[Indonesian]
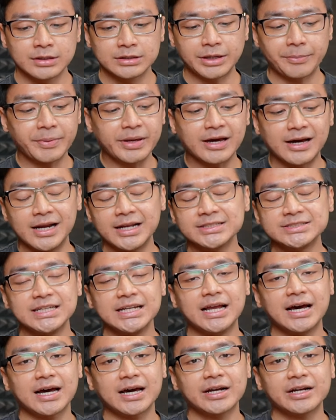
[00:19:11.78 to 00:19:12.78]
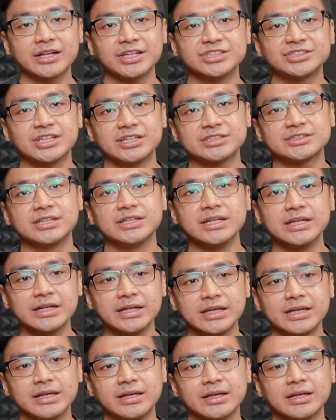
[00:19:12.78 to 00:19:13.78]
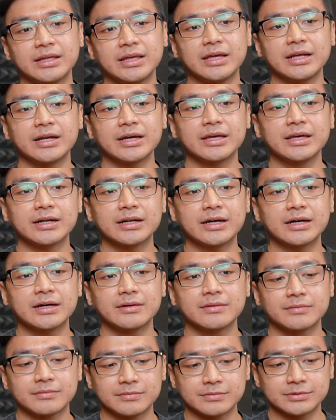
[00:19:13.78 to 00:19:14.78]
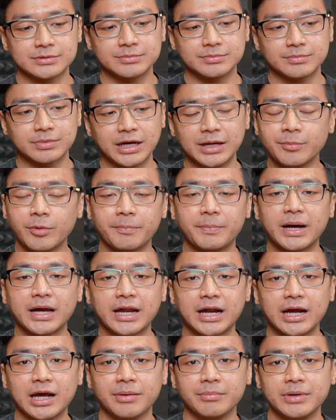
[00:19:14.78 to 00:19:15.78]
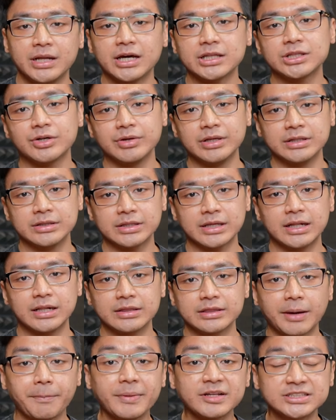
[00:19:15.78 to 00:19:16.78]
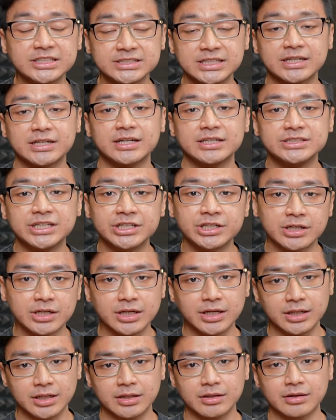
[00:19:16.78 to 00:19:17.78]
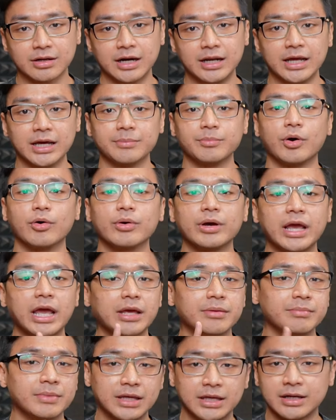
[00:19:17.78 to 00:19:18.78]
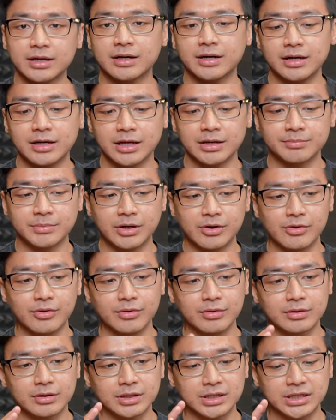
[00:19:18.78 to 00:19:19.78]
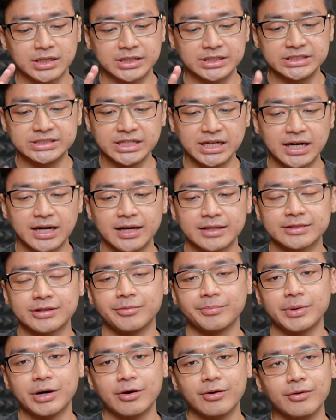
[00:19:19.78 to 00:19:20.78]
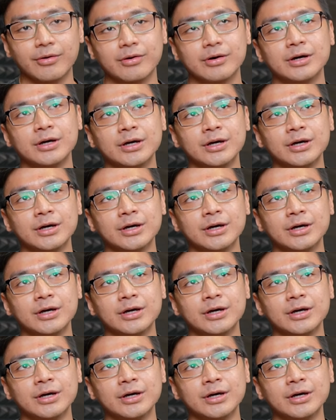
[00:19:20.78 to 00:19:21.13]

Tapi kalian silahkan research sendiri kira-kira Kalian mau pakai AMD atau Intel. Tapi secara general, kalian mau gaming, kalian mau kerja atau mau